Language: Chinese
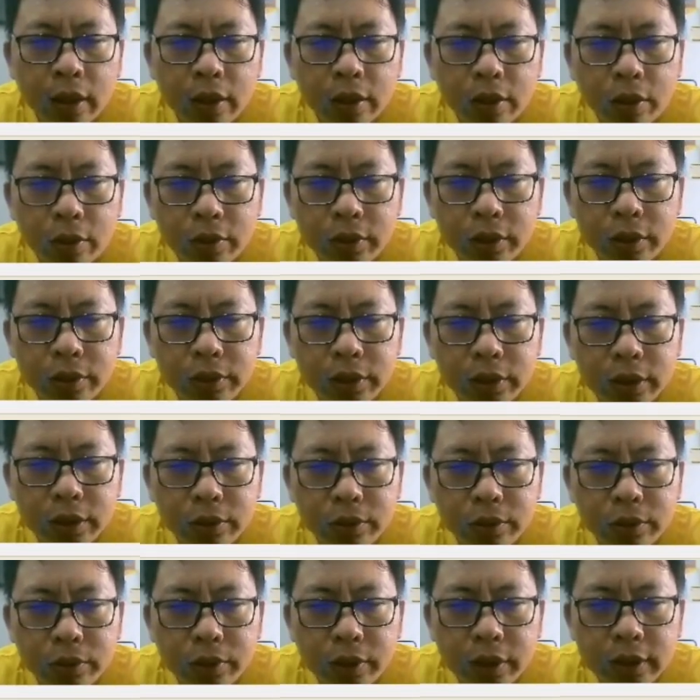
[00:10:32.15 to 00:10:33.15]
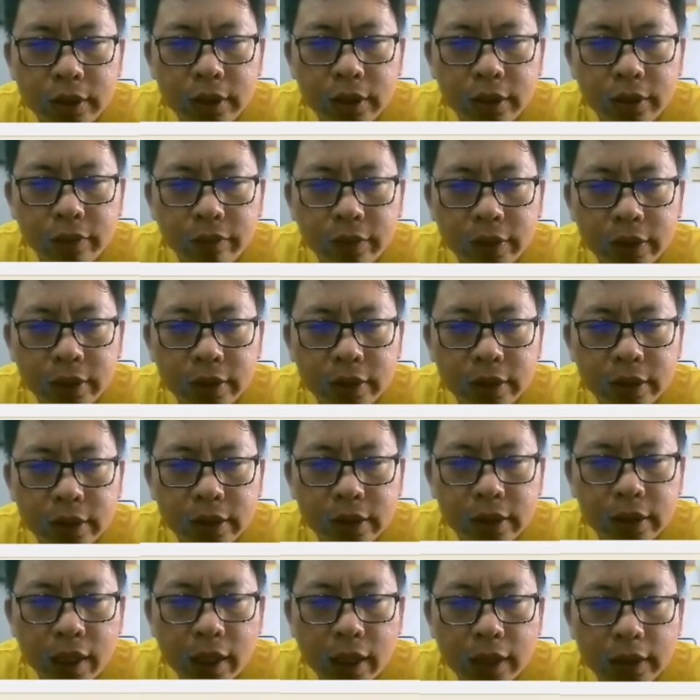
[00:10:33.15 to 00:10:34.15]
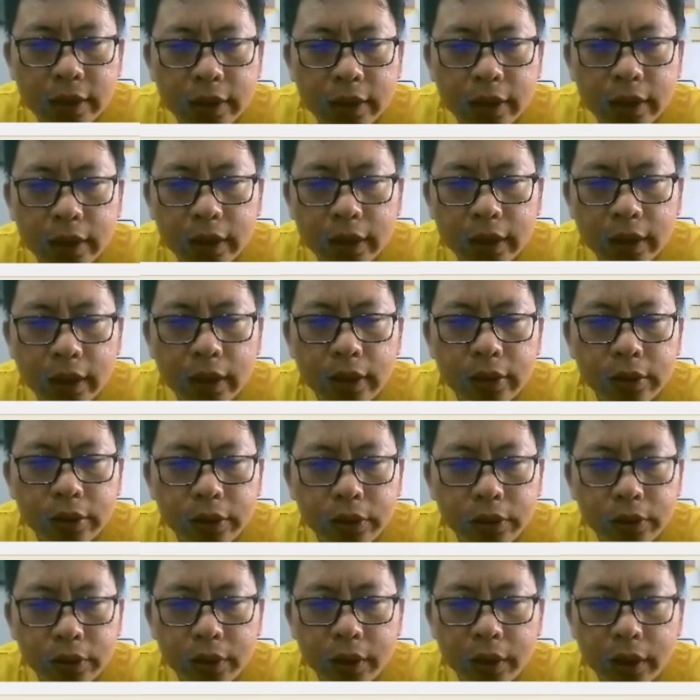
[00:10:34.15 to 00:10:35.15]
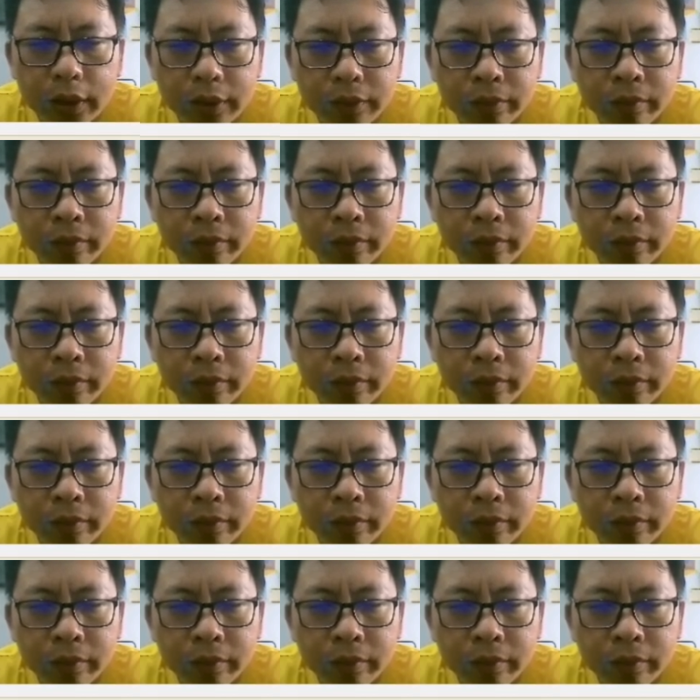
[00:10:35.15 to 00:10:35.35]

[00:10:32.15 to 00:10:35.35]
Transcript: 同牛之故，原及粉饰之牙，及鹤天之巨亨。